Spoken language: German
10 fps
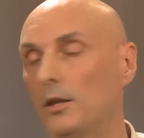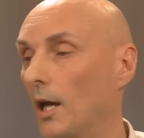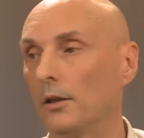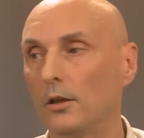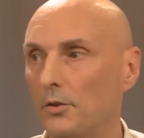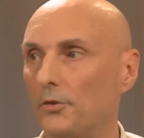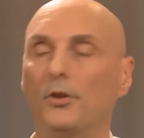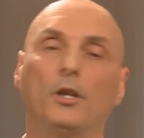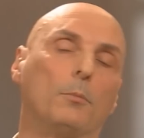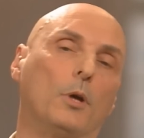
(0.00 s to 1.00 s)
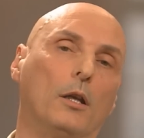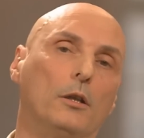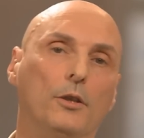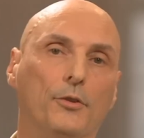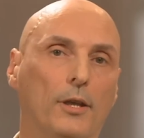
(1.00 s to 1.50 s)
Die anderen interessieren einem gar
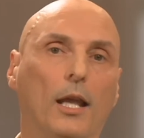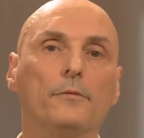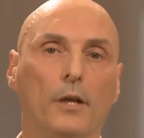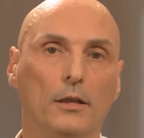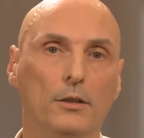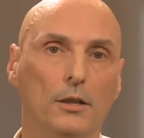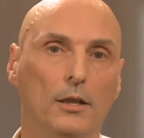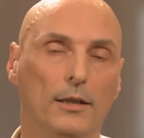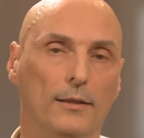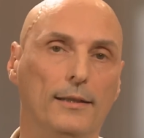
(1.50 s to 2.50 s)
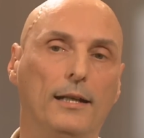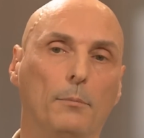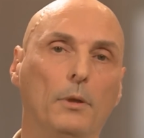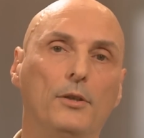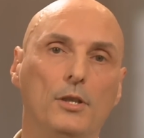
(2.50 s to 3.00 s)
nicht, die sind langweilig, in die
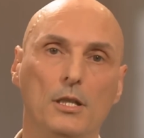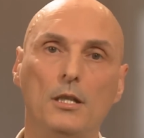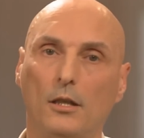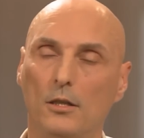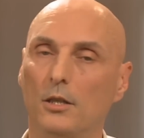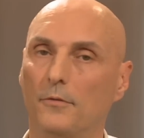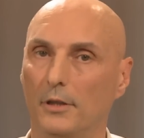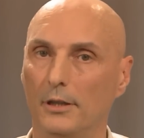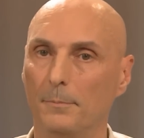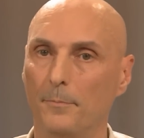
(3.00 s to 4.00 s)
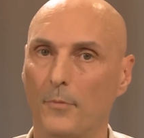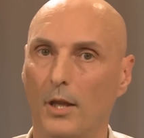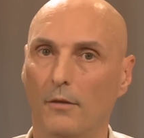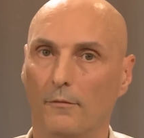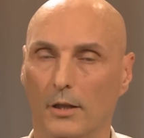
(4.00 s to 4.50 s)
kann man sich nicht richtig verlieben,
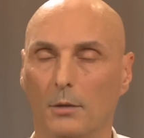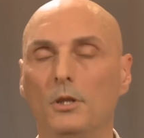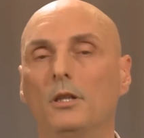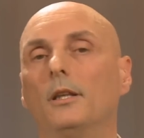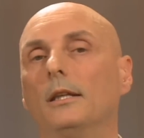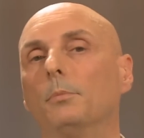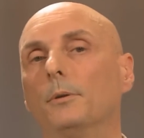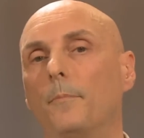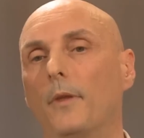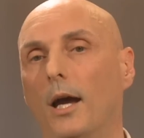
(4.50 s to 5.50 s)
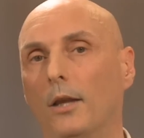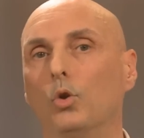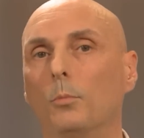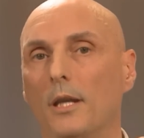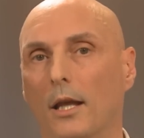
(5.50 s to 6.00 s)
weil nämlich Liebe an
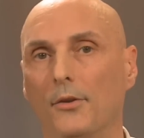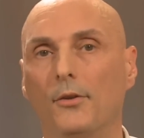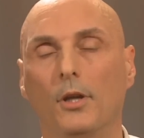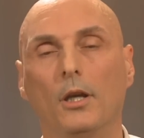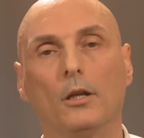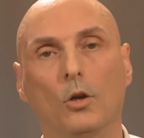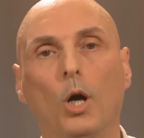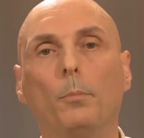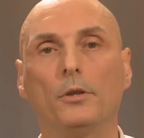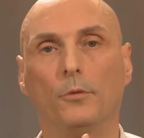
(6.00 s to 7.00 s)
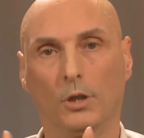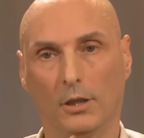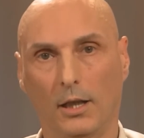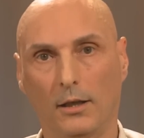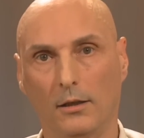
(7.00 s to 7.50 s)
Dominanz gekoppelt wurde
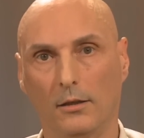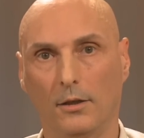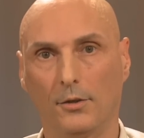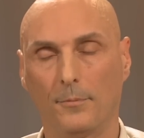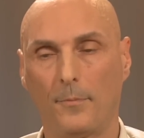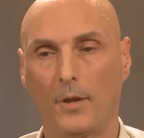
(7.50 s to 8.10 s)
in der Kindheit.